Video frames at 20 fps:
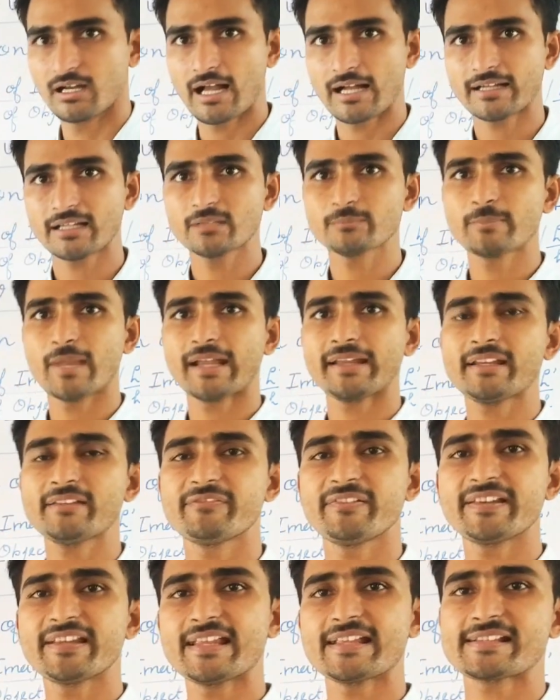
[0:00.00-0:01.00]
अगर
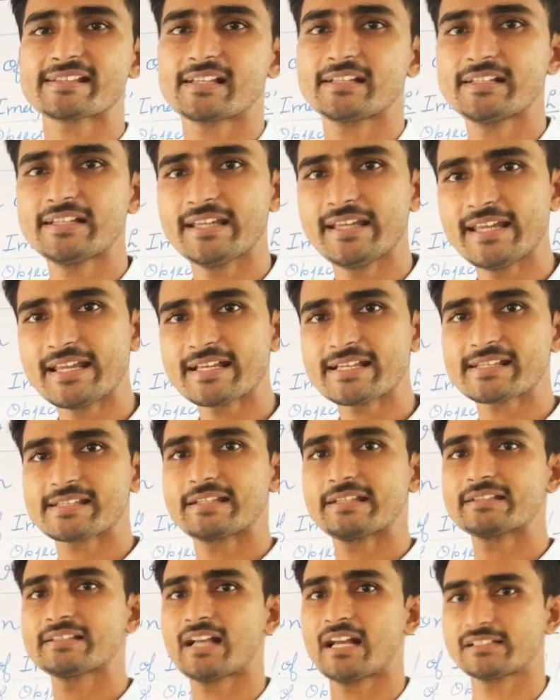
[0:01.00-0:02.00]
मैग्निफिकेशन एक
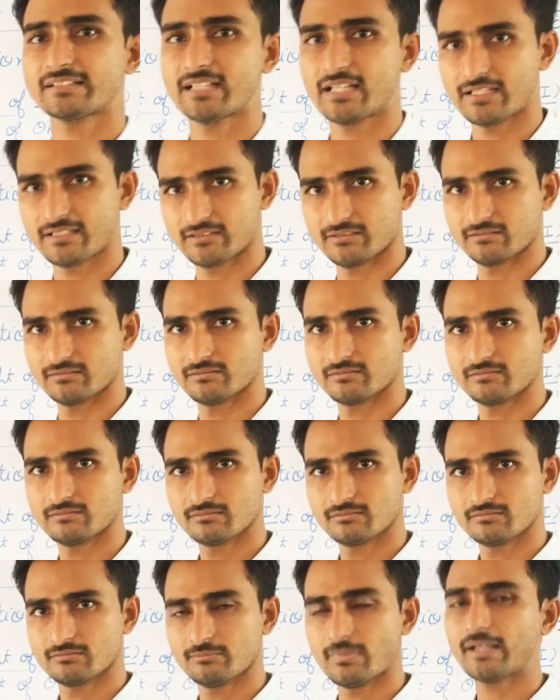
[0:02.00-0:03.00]
से ज़्यादा है
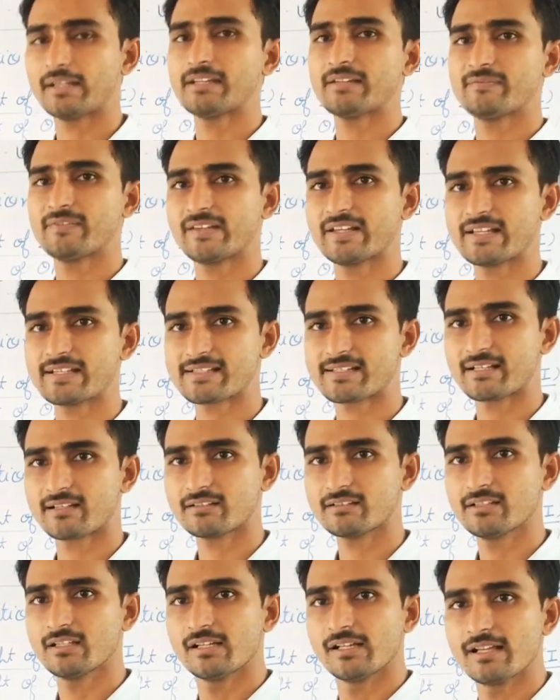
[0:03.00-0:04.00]

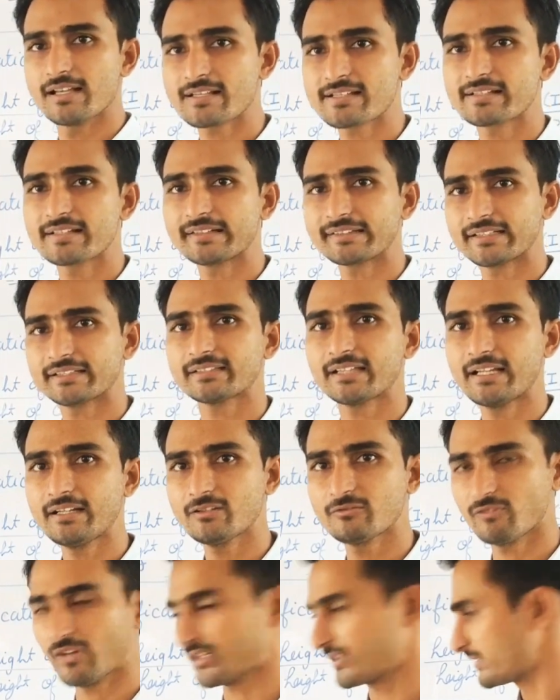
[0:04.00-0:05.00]
मैग्निफिकेशन इज ग्रेटर
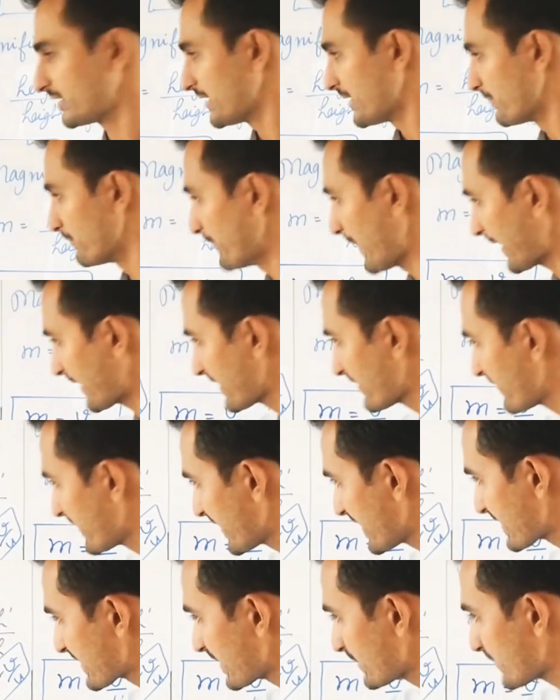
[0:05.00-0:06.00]
देन वन
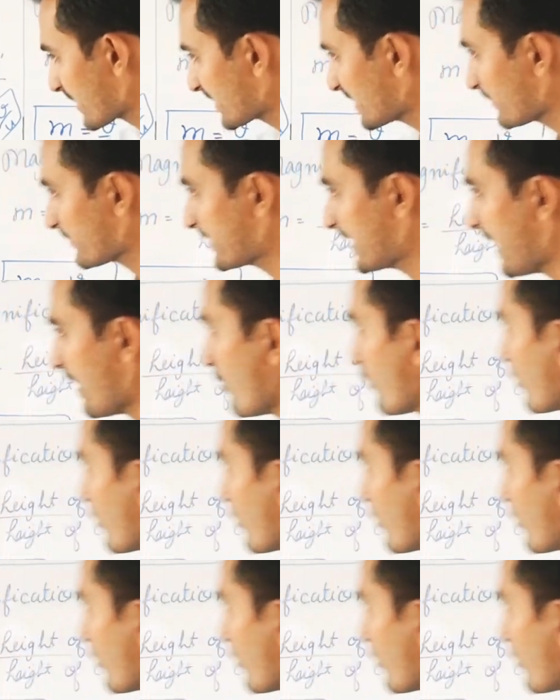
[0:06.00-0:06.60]
मैग्निफिकेशन मतलब क्या